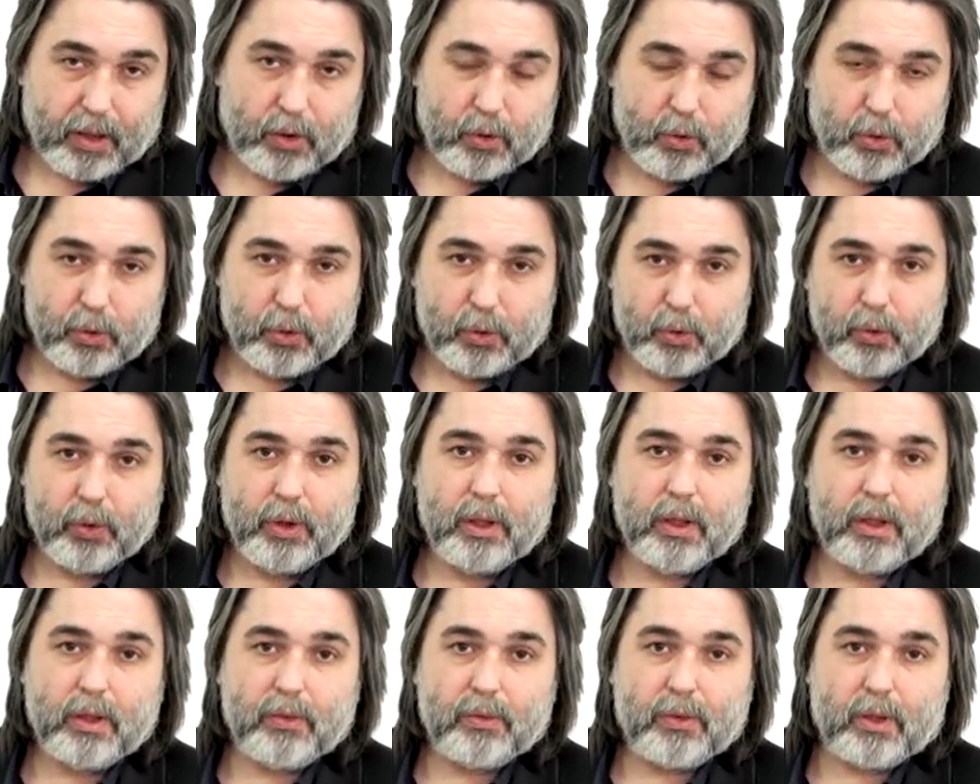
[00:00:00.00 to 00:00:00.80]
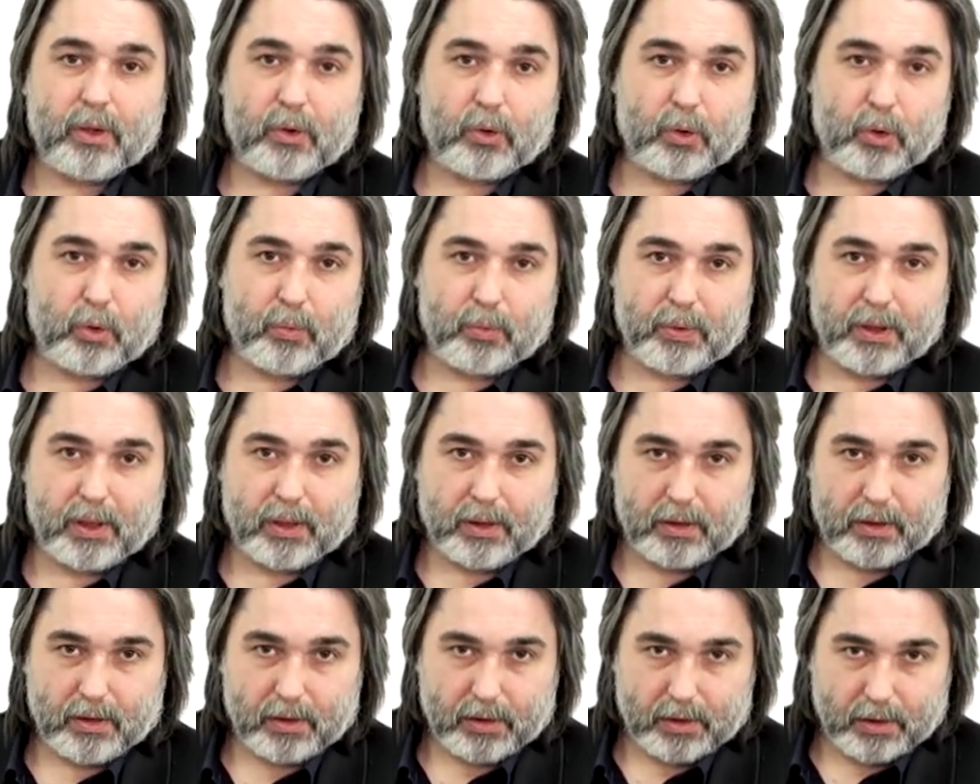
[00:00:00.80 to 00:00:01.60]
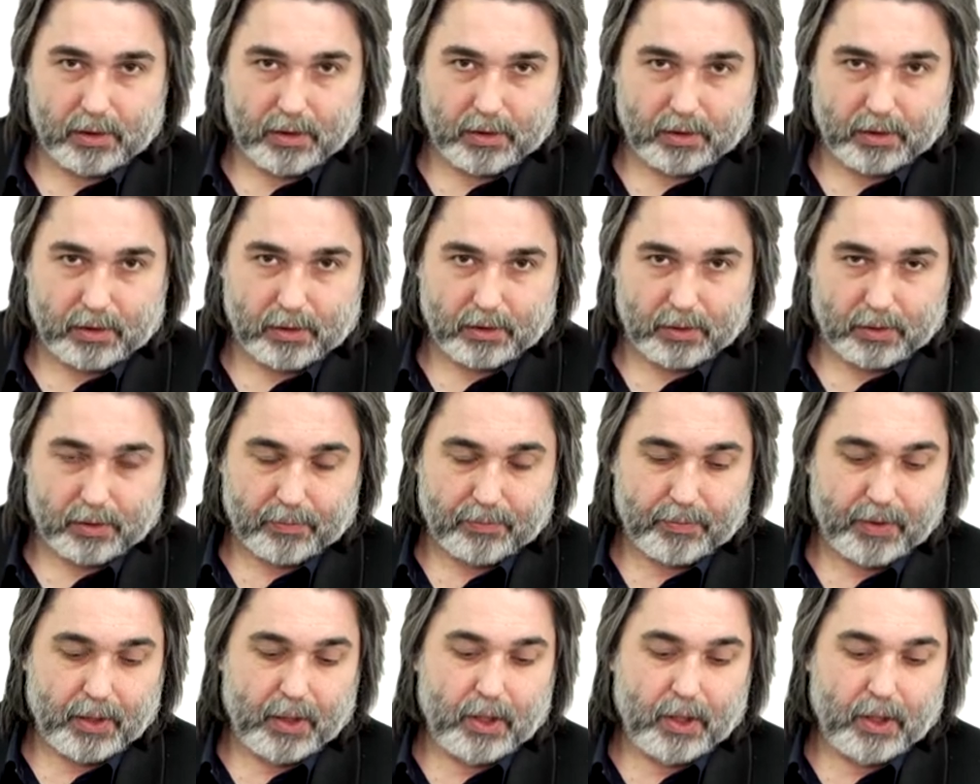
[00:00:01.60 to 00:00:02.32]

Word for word: той тоники, в которой мы должны разрешиться.